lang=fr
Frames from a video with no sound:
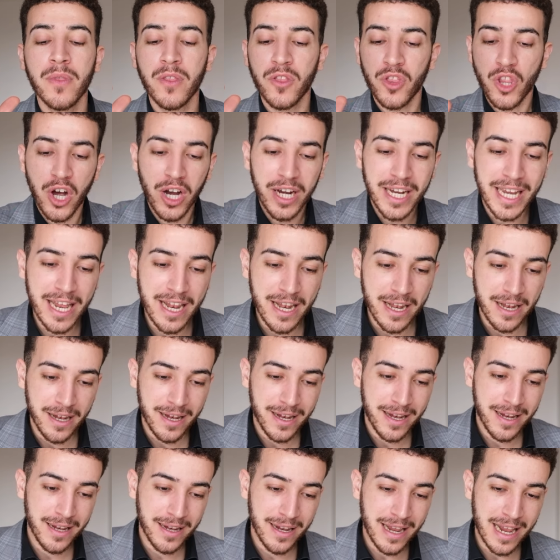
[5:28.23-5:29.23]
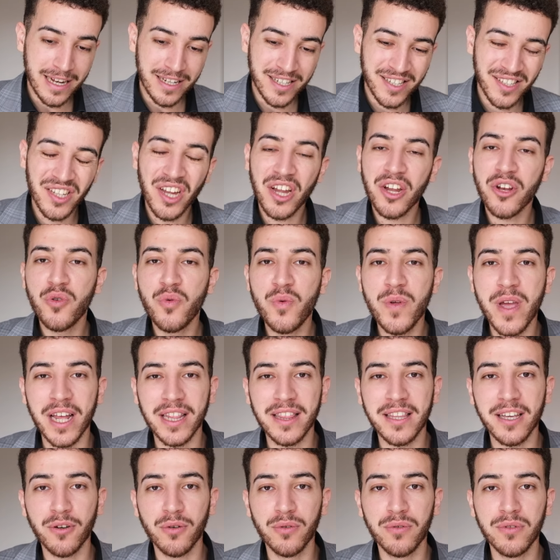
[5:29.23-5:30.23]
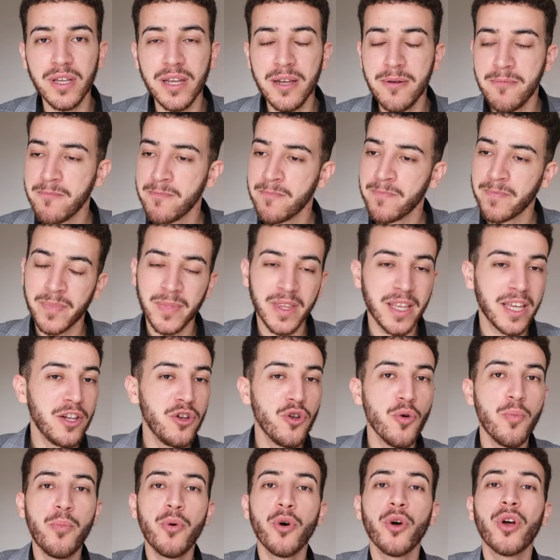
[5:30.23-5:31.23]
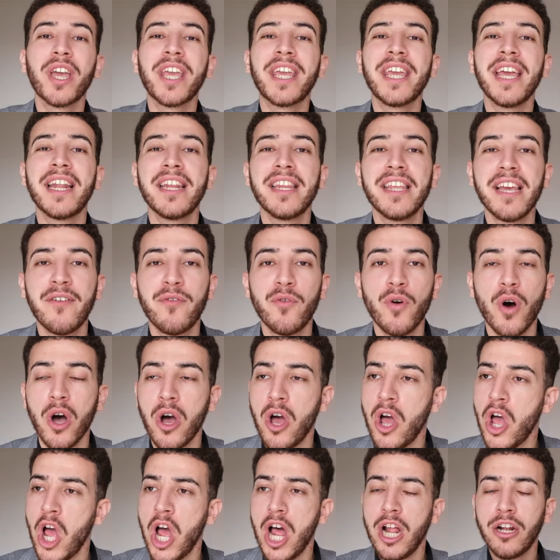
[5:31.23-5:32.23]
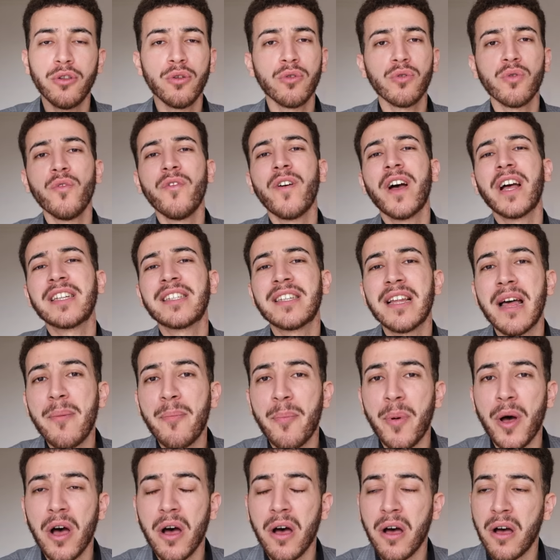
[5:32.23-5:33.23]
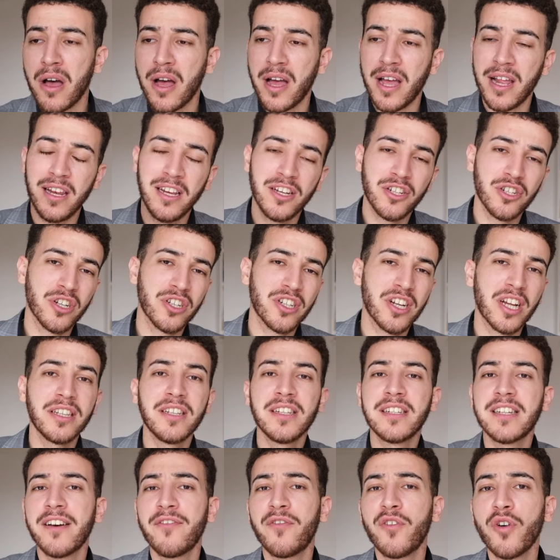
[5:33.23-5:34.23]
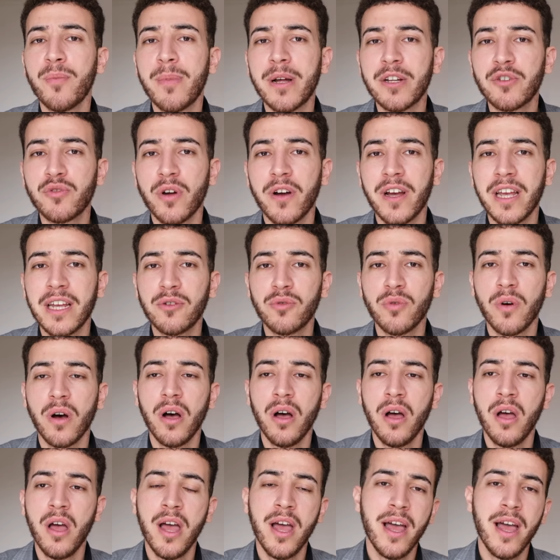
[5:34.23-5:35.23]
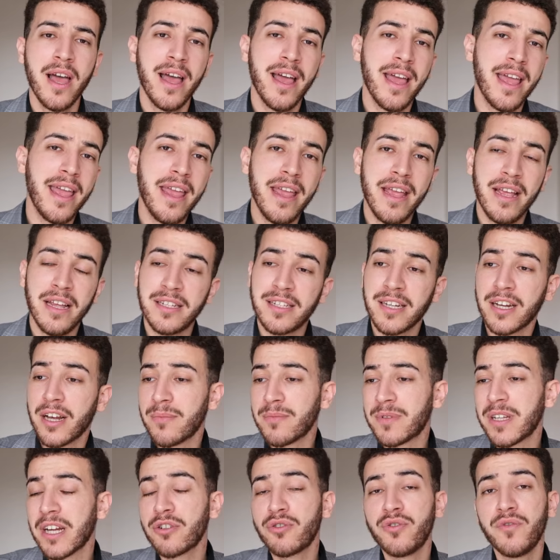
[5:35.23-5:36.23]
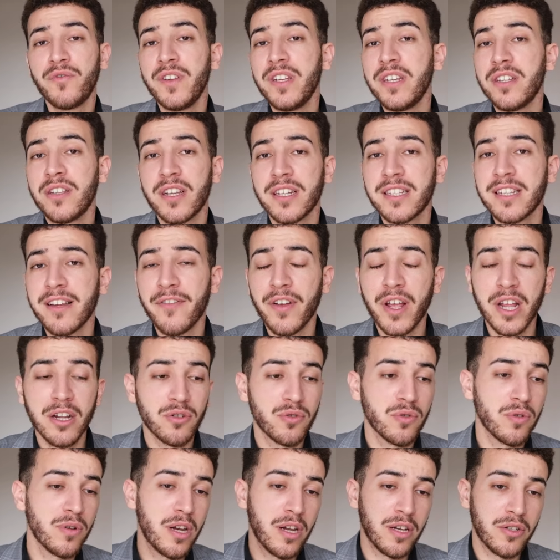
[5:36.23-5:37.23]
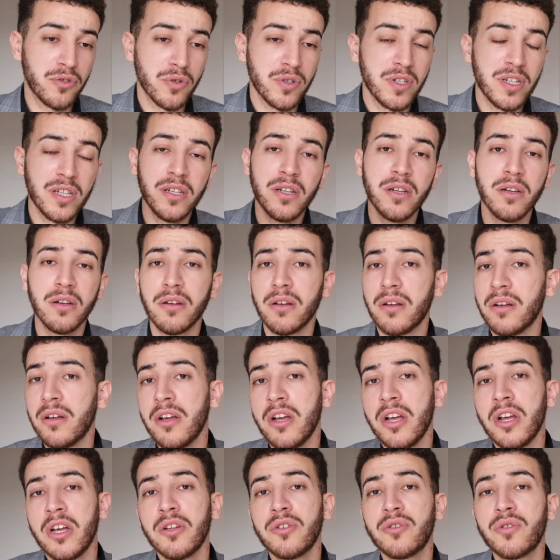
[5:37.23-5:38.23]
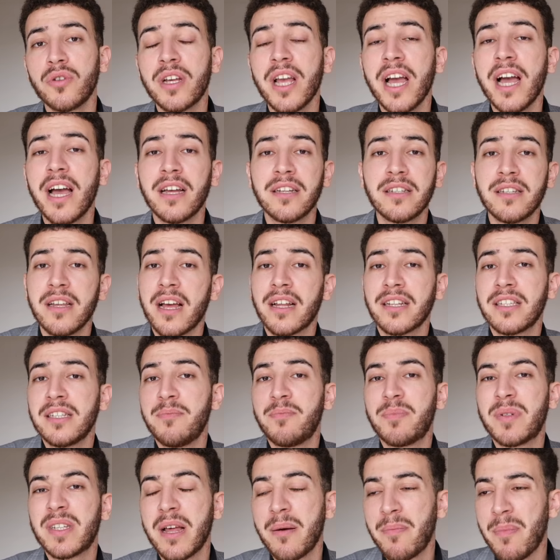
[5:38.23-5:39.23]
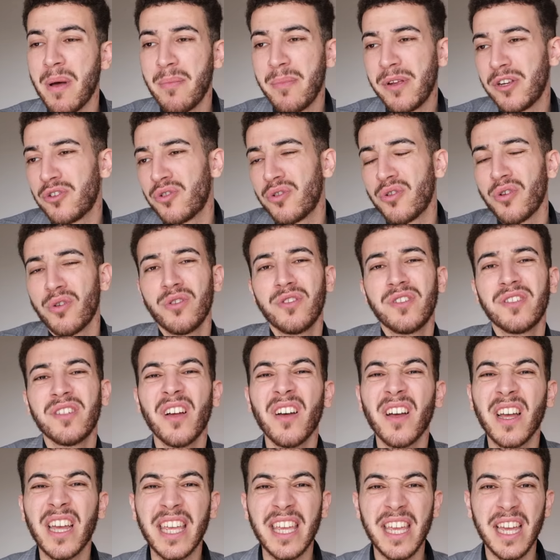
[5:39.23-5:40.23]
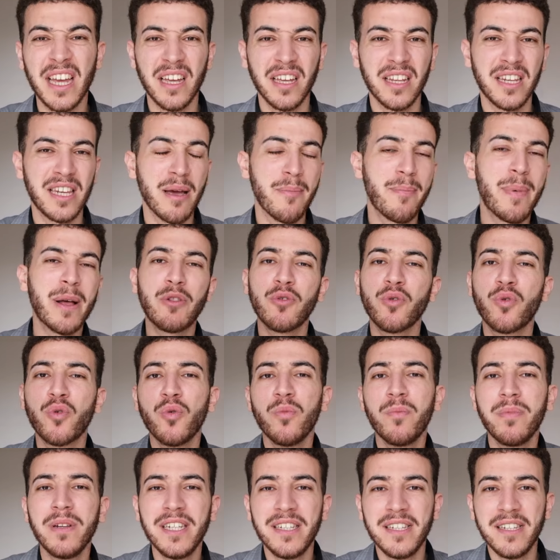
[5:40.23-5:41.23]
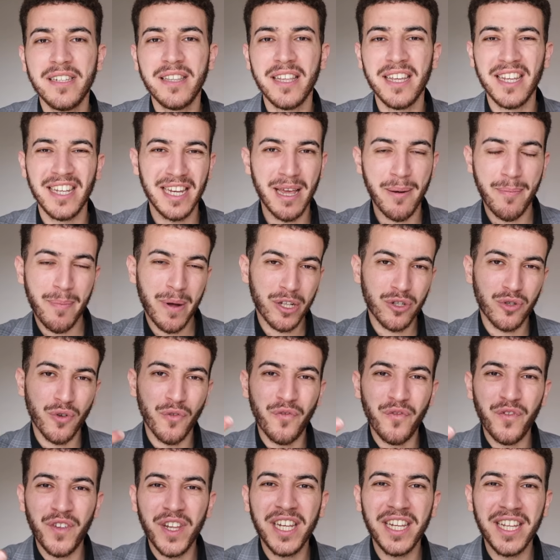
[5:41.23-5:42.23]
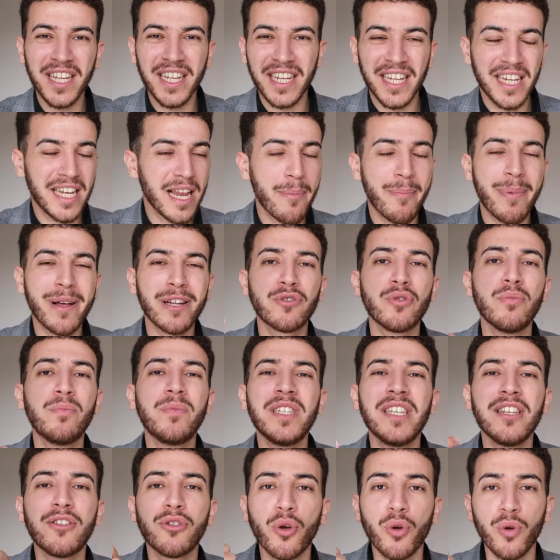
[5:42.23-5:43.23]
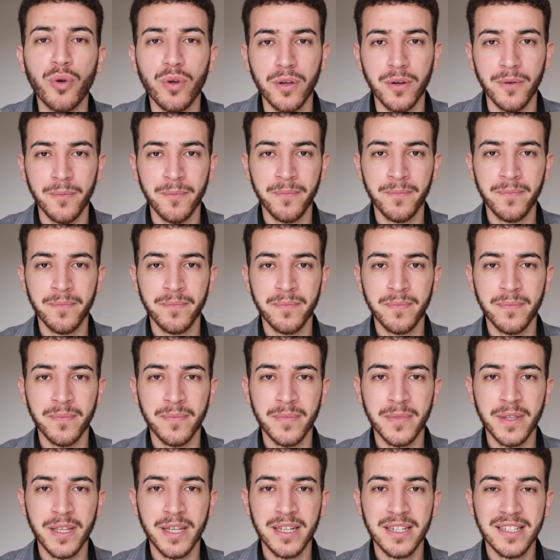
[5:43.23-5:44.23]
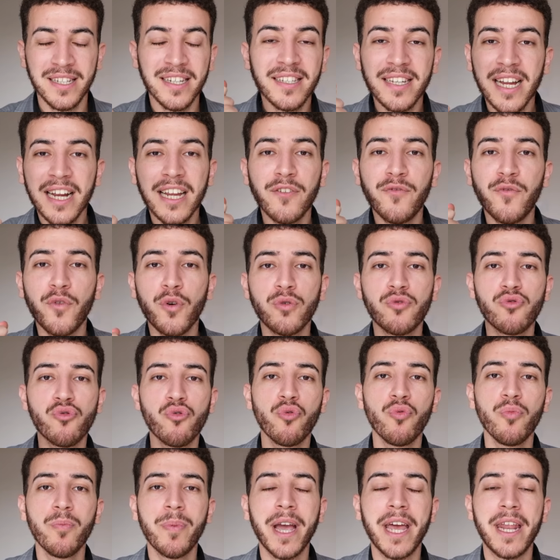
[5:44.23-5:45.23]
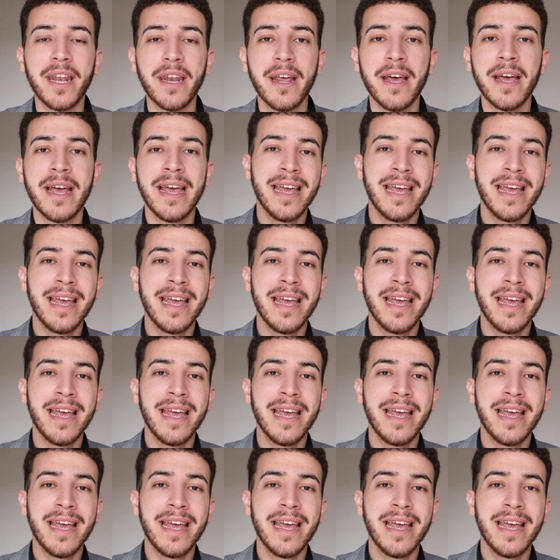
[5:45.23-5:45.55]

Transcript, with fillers: Tant qu'elle elle s'ennuie à tes côtés, il ne peut rien y avoir. Elle te trouvera sympa, elle échangera des informations avec toi, et c'est comme ça que tu finis dans sa friend zone. Elle se dit, euh, ce gars, c'est un type sympa, mais je ne ressens rien. Il n'y a pas de complicité, il n'y a pas ce feeling, il n'a pas ce petit truc. C'est ça qu'il faut que tu comprennes.